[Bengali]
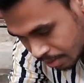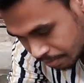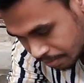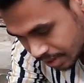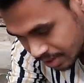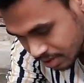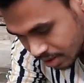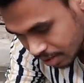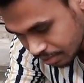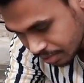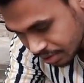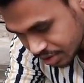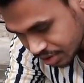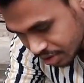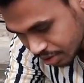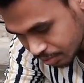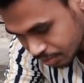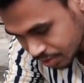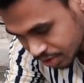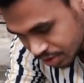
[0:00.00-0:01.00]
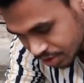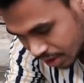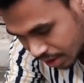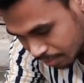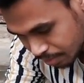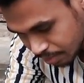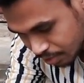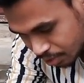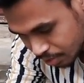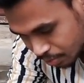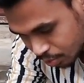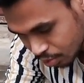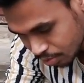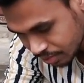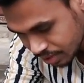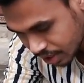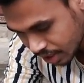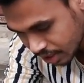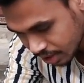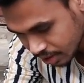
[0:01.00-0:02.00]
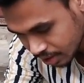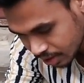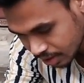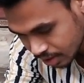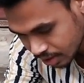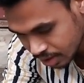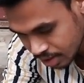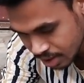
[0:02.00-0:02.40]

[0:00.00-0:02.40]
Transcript: পাঁচ গ্রাম ইস্টের মধ্যে সামান্য পরিমাণ হালকা